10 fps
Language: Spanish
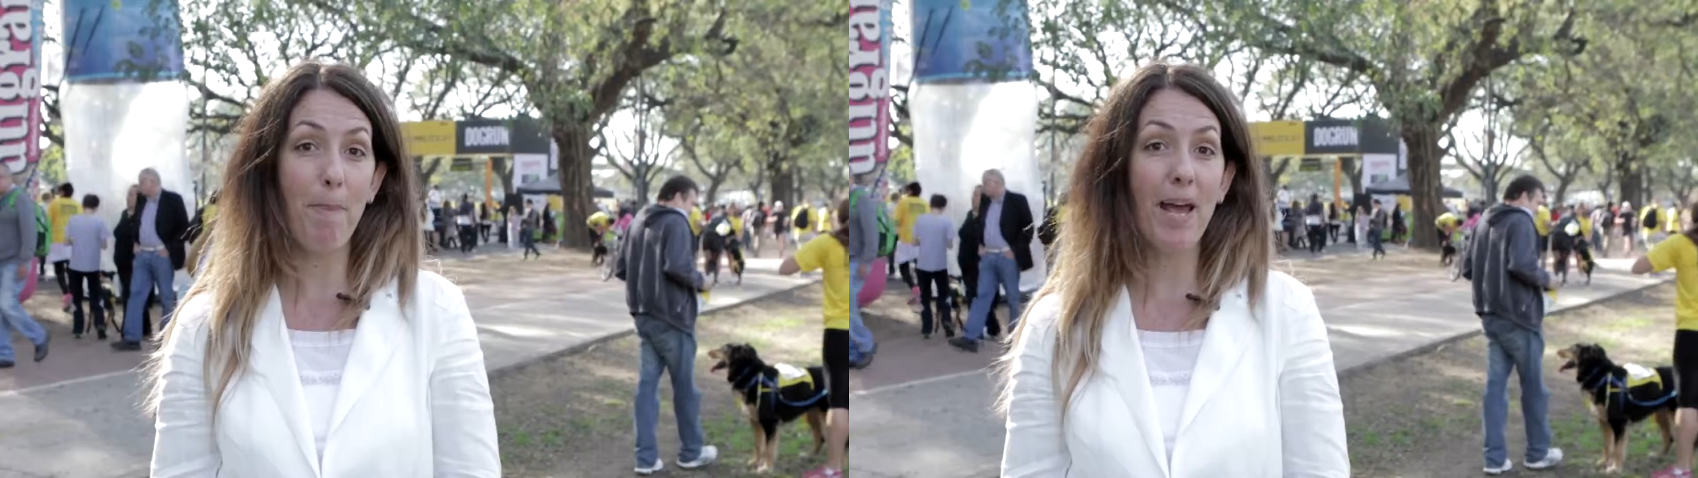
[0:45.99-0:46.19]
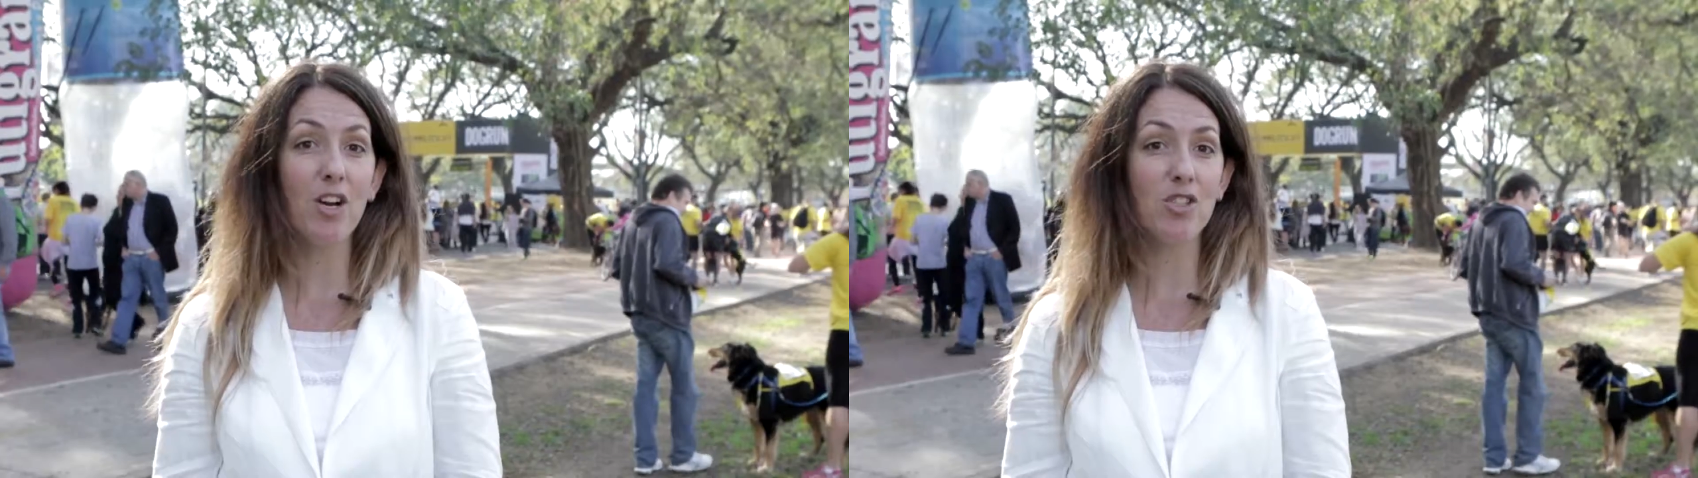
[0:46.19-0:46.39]

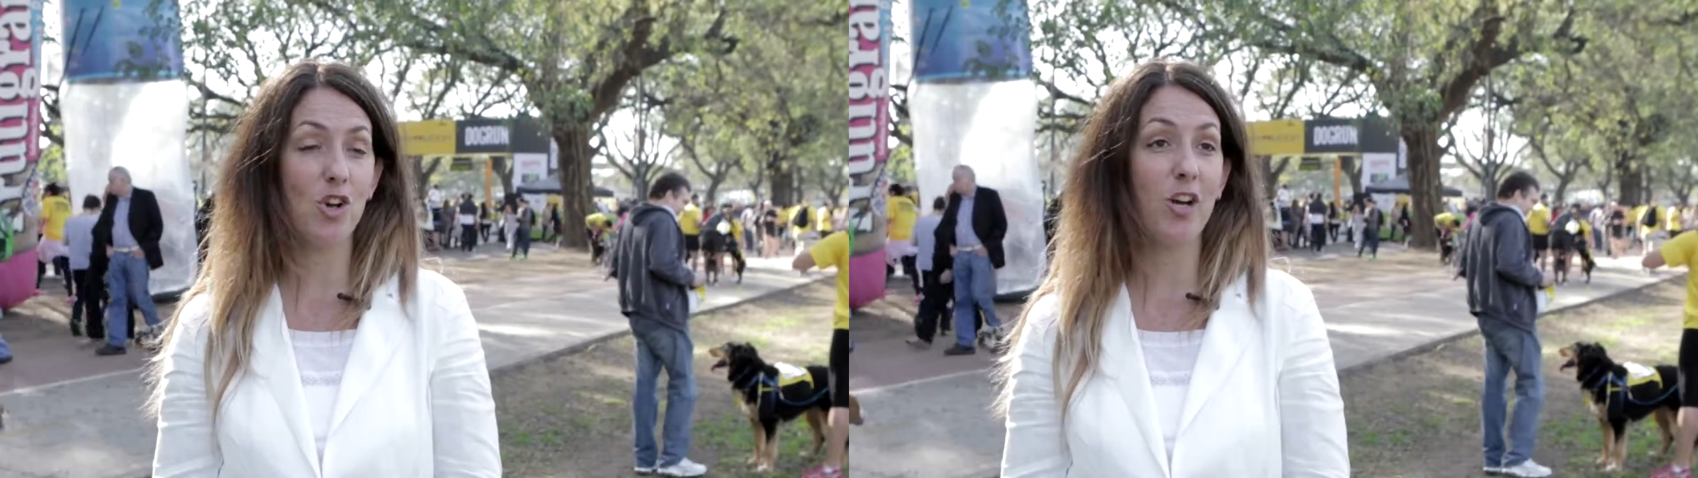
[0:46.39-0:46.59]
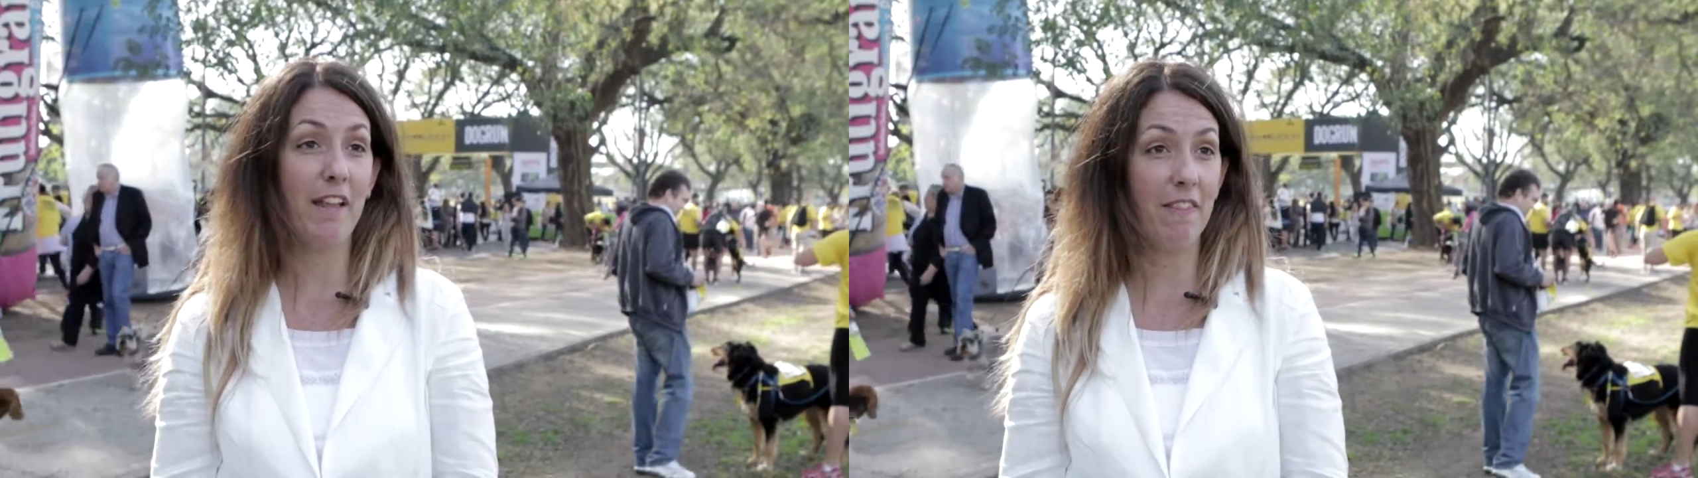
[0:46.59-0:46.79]
perros
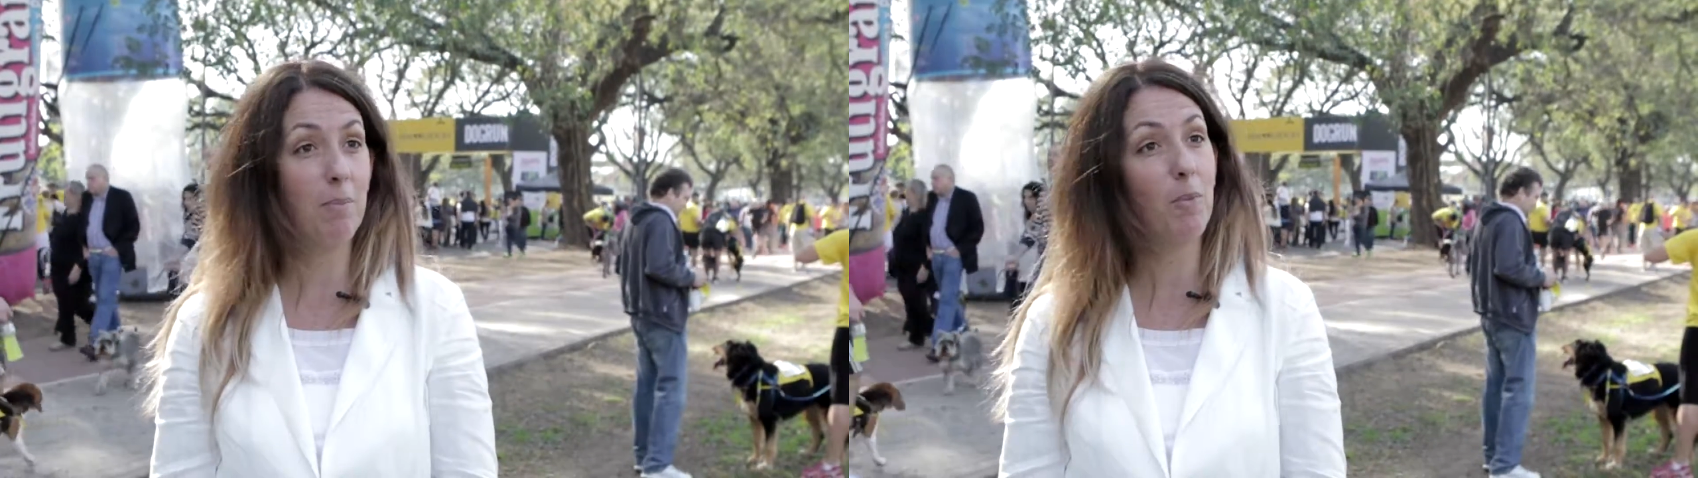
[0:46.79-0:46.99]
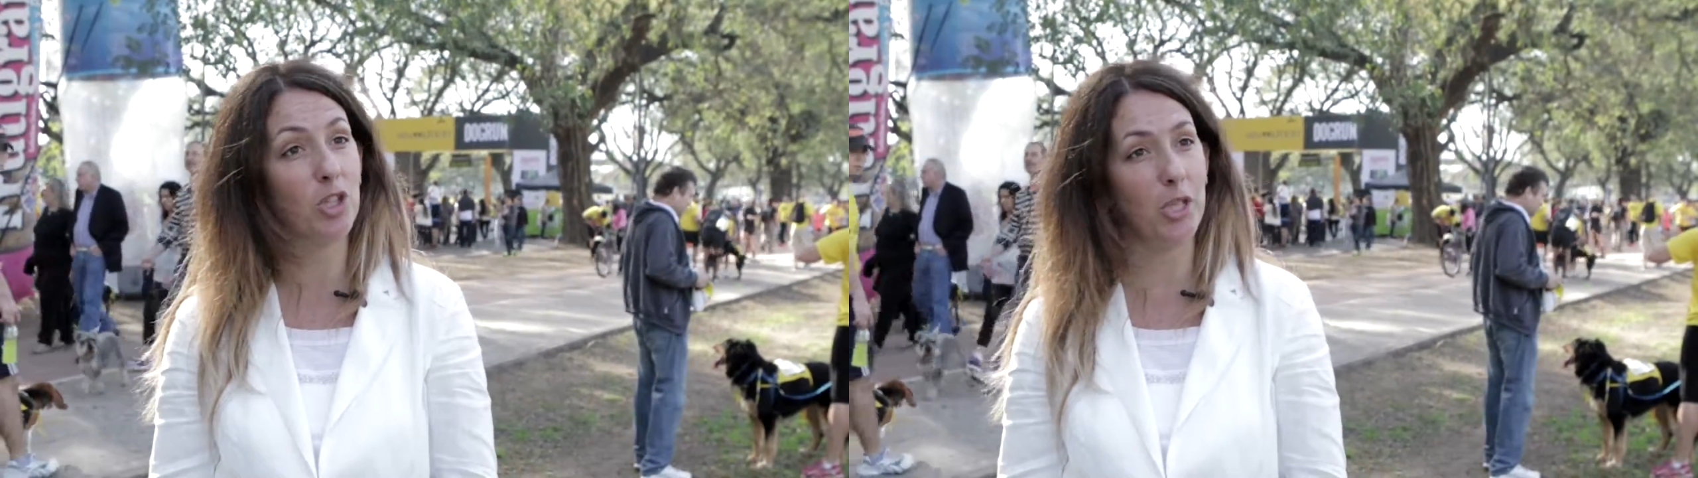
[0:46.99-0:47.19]
son grandes
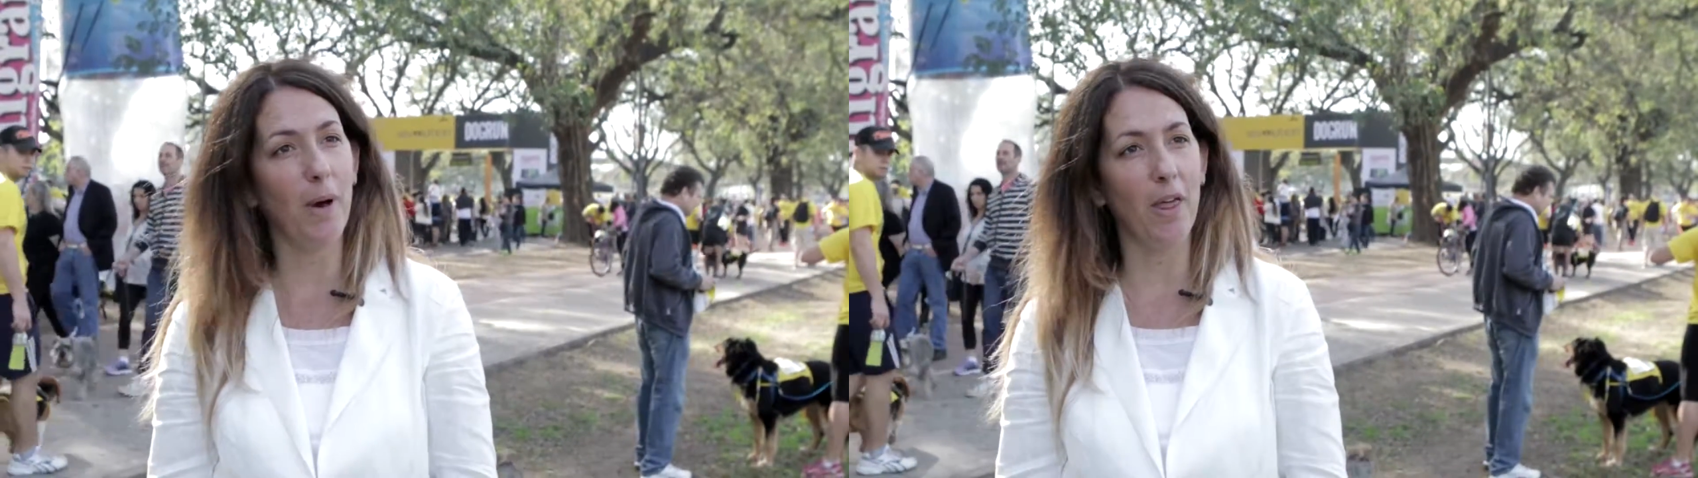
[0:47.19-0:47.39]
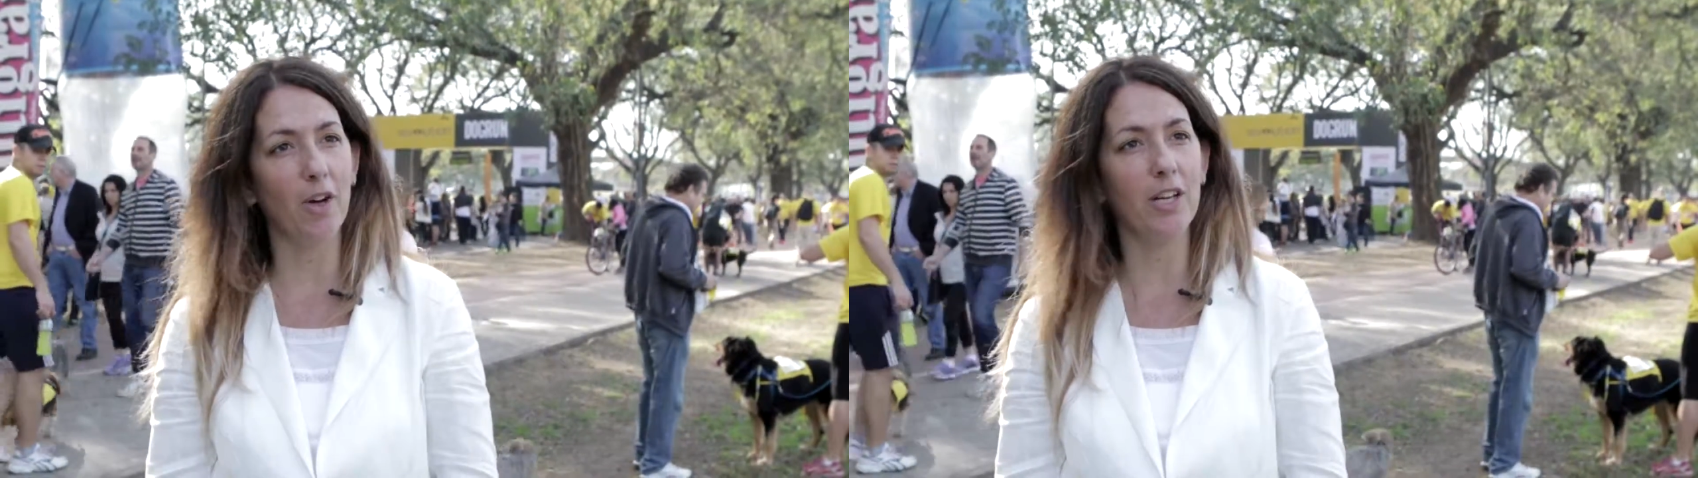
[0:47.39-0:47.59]

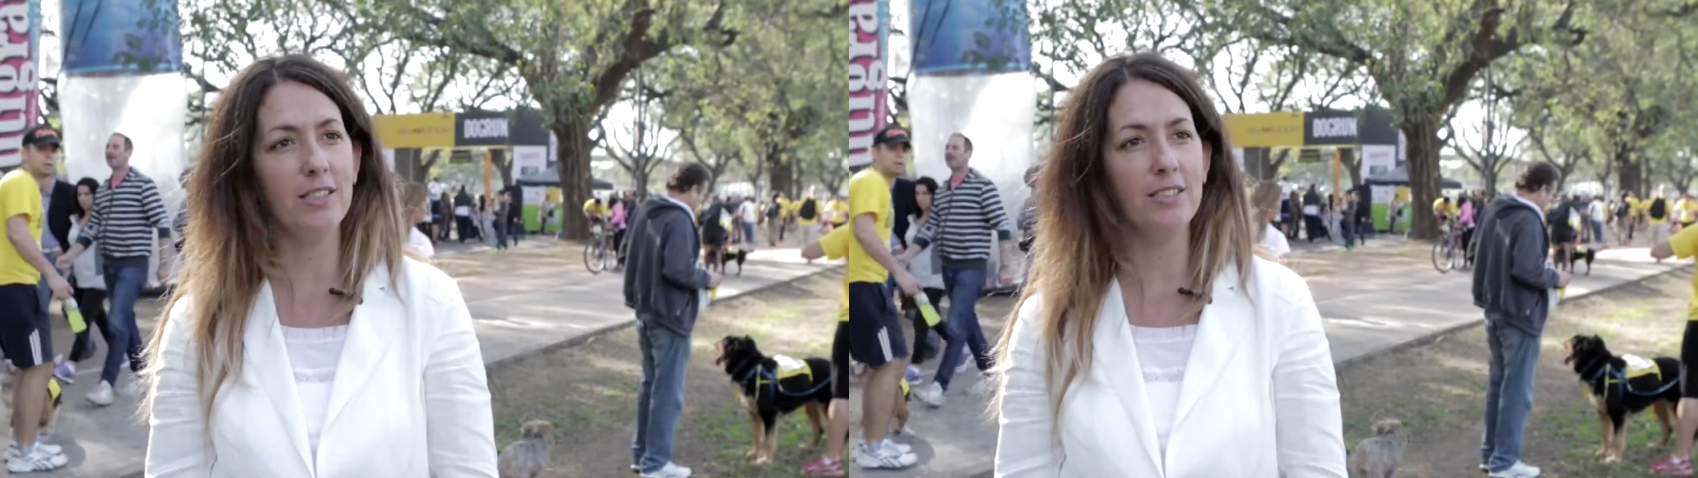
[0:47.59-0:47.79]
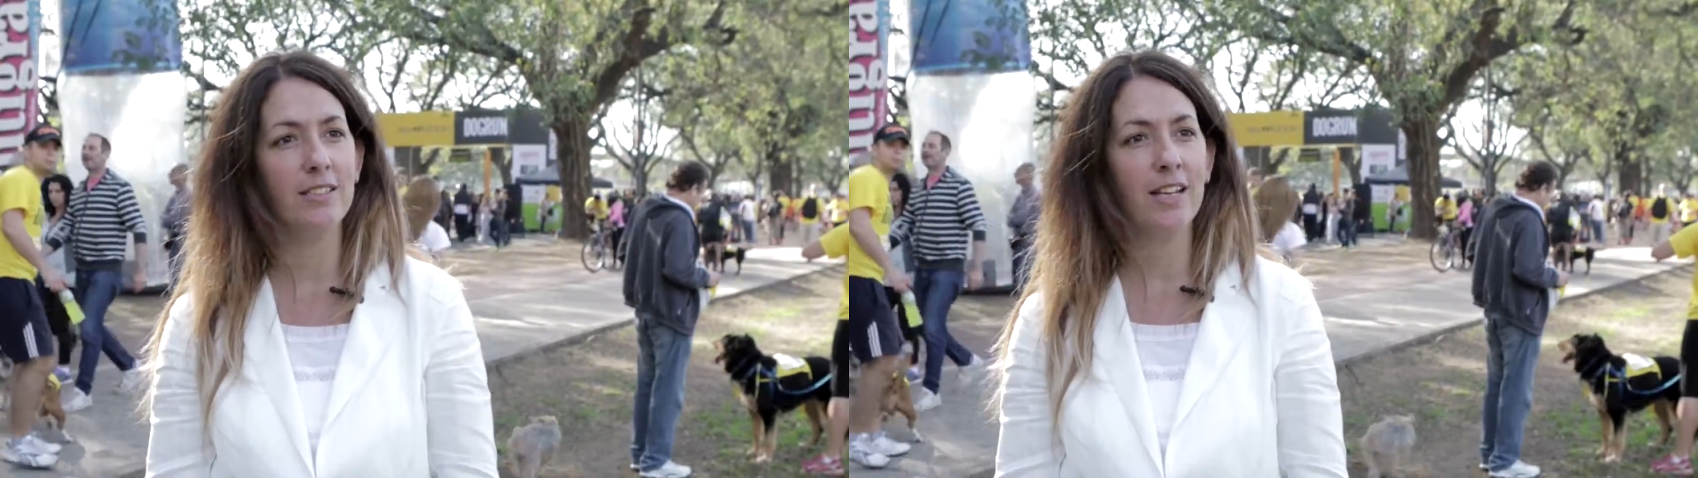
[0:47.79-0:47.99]
motivadores,